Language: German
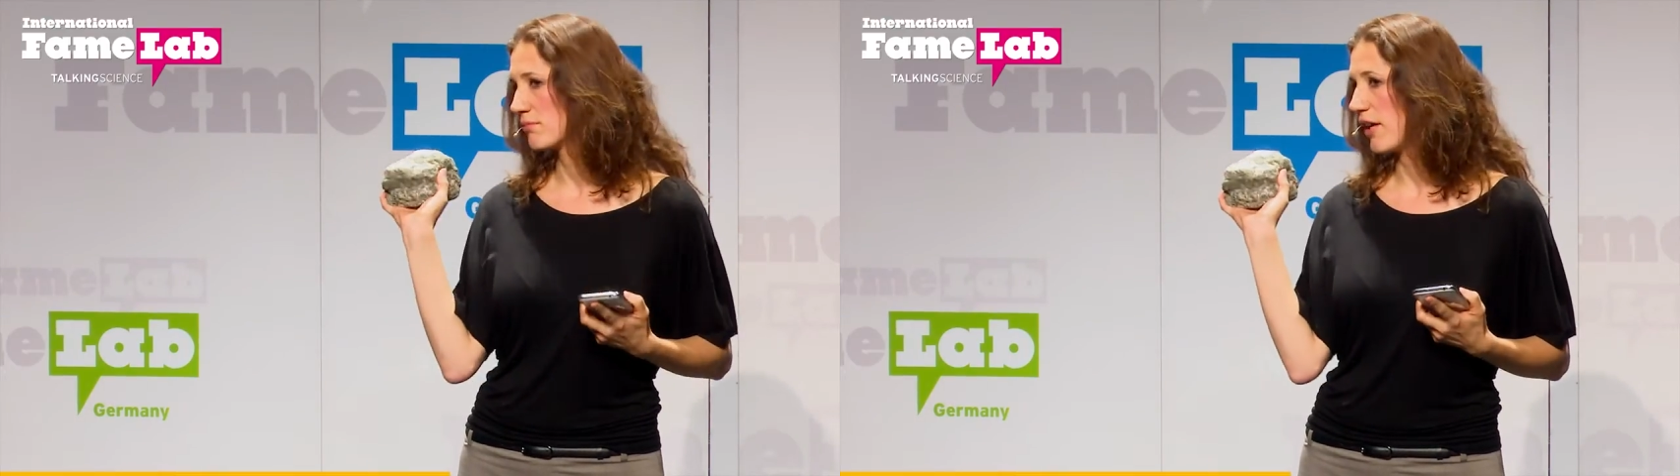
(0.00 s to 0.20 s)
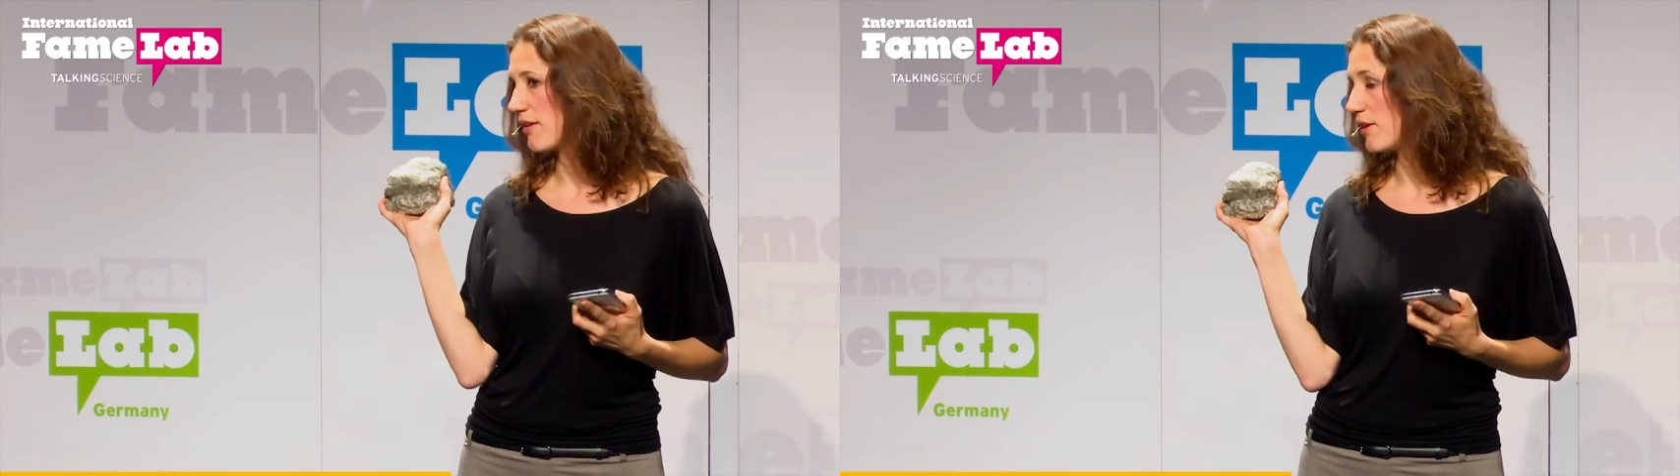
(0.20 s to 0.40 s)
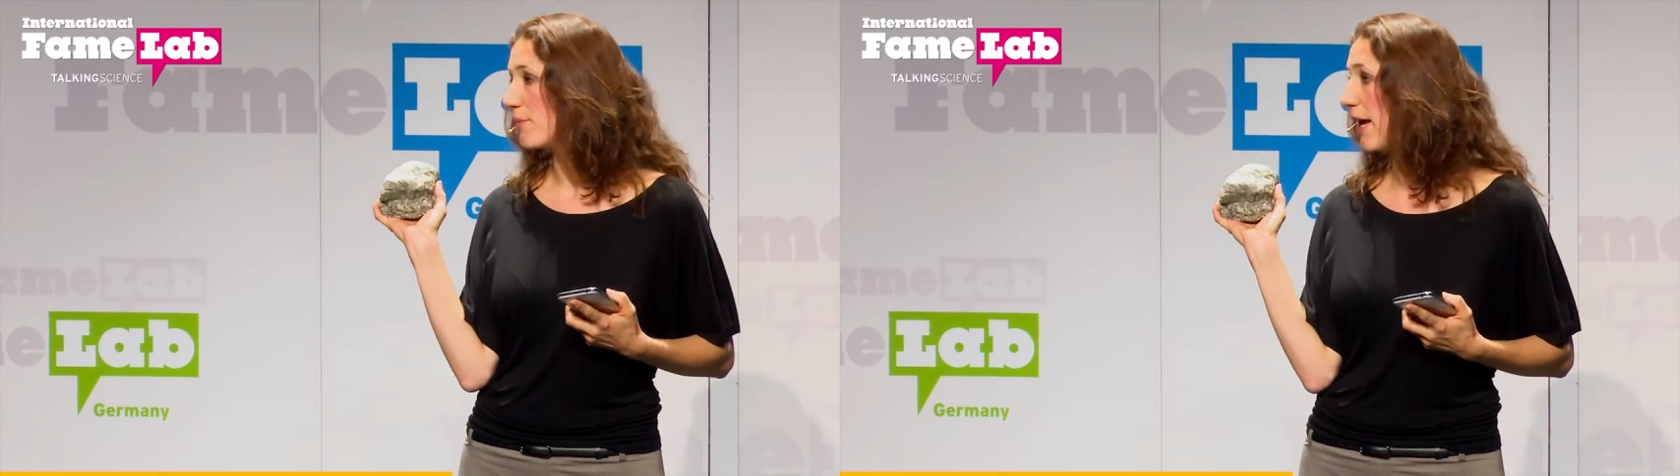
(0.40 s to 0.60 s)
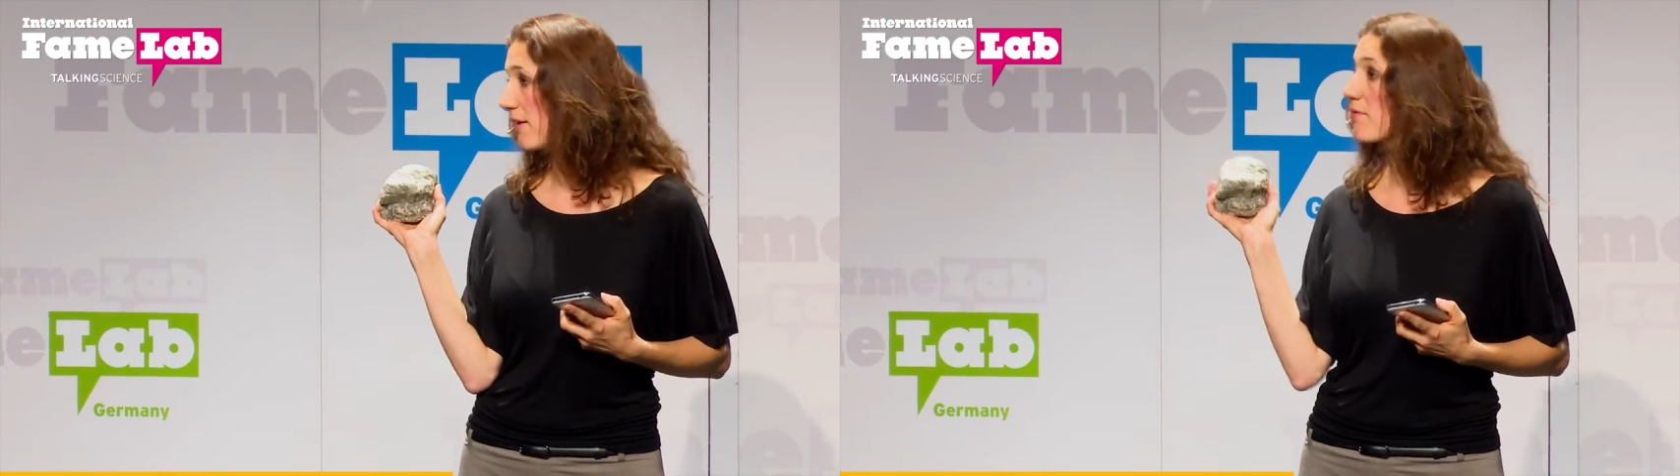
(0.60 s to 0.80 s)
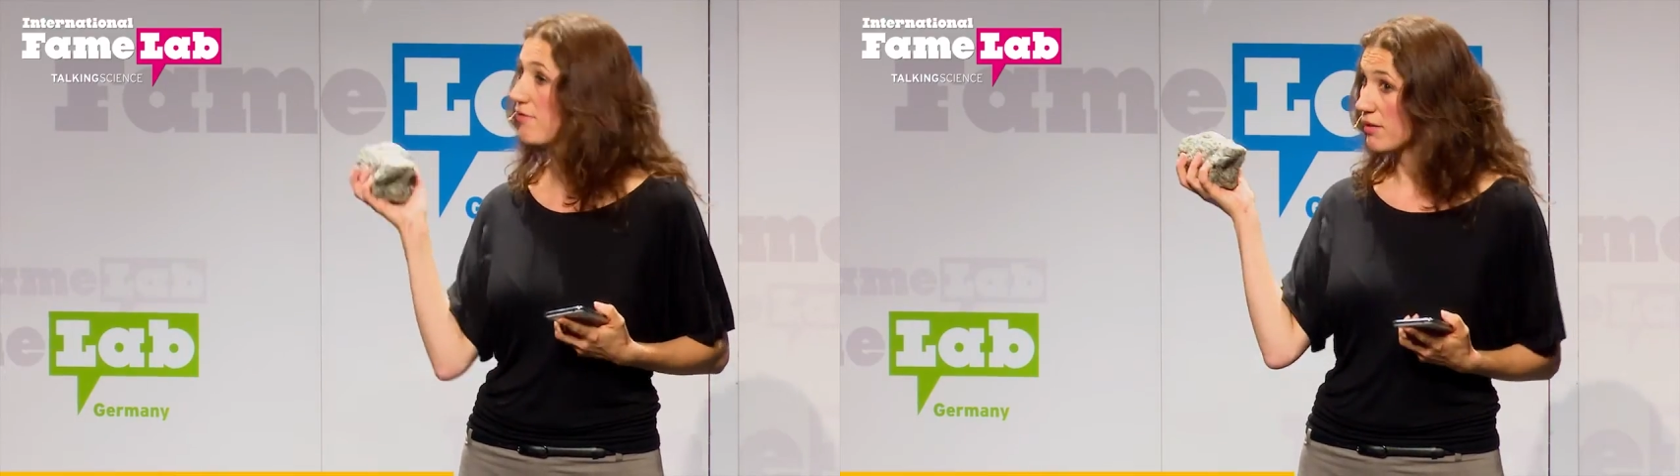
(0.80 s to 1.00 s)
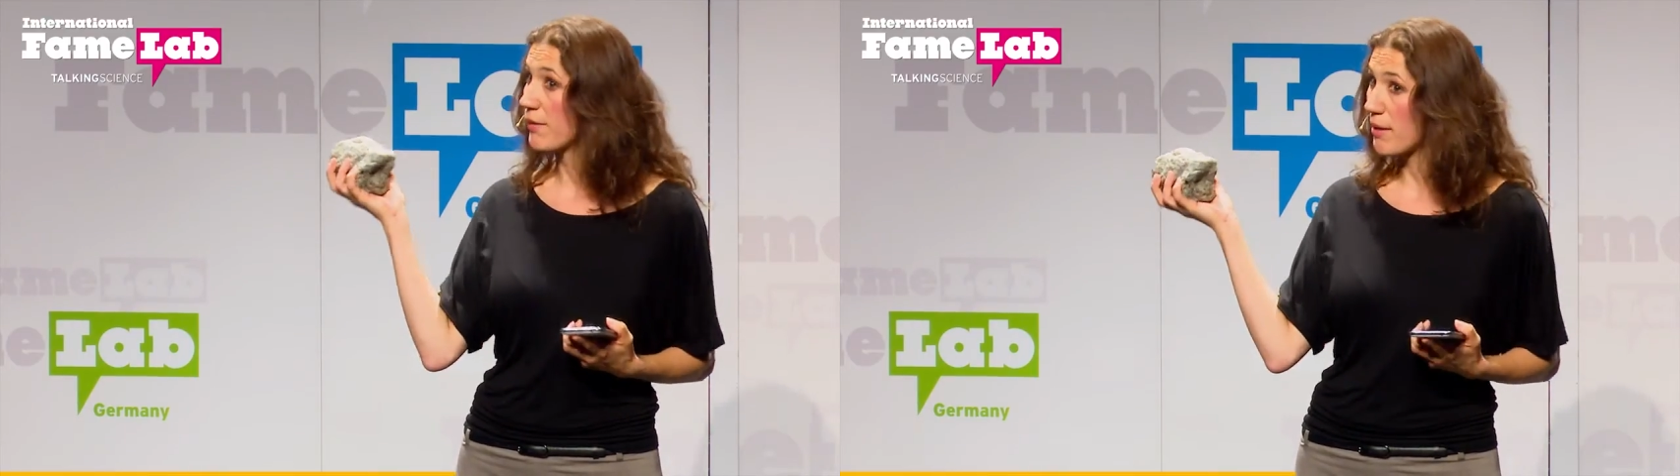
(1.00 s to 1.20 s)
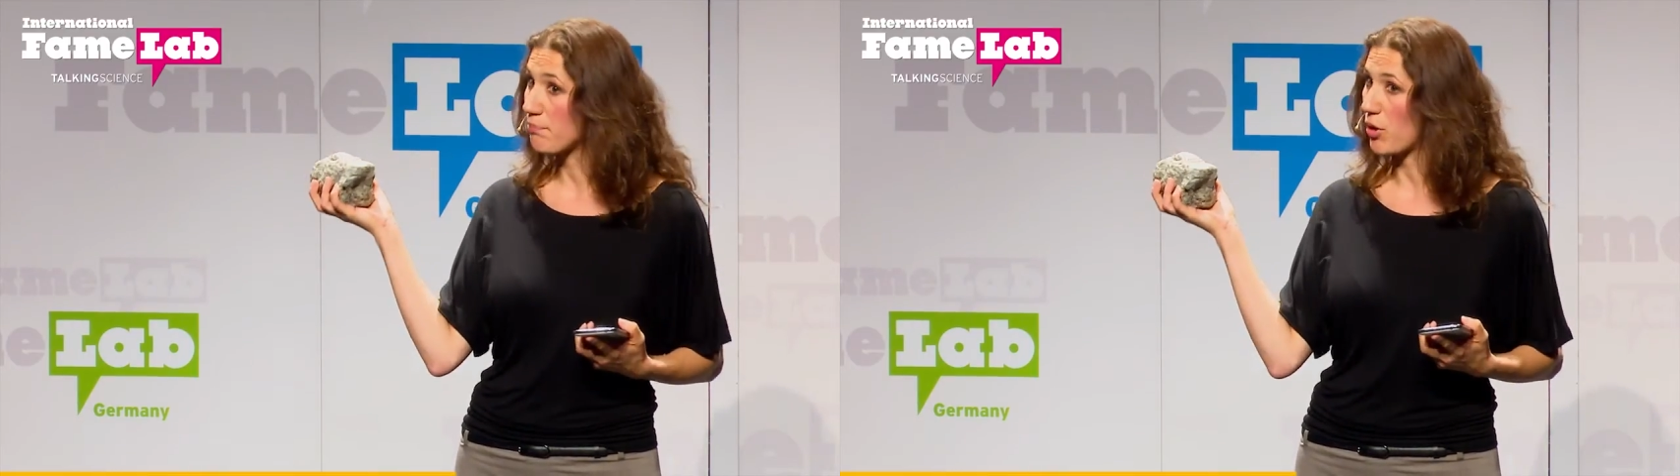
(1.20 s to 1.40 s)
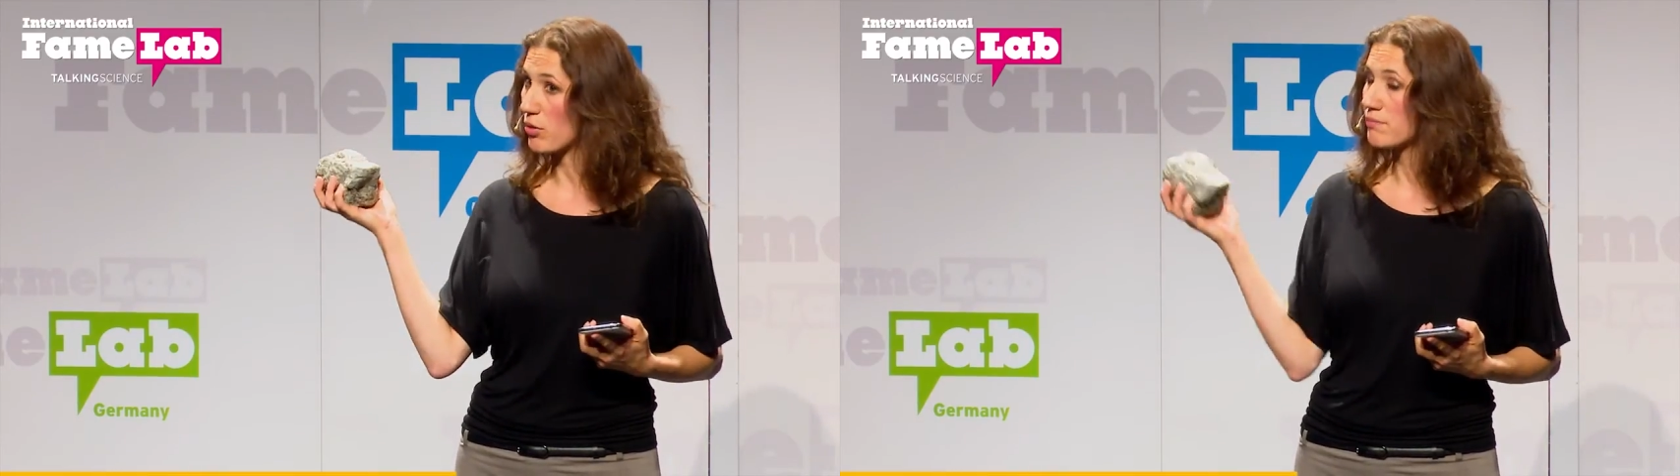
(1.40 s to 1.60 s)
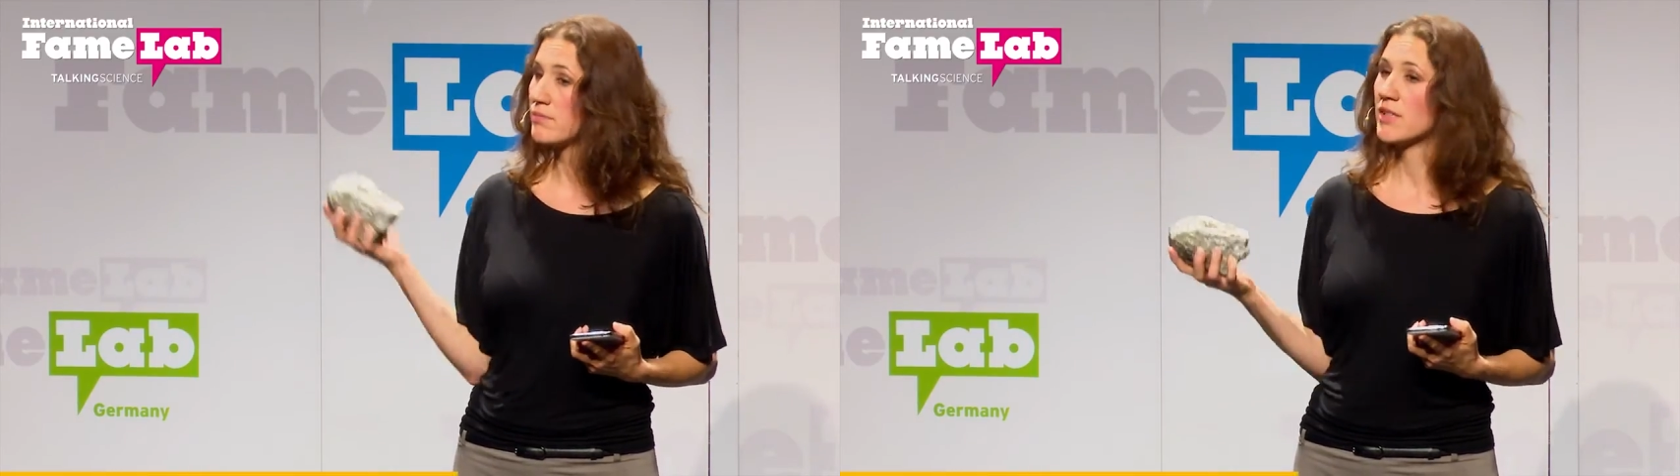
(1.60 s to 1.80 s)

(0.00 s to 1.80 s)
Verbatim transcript: als in dem Erz, was man abbaut.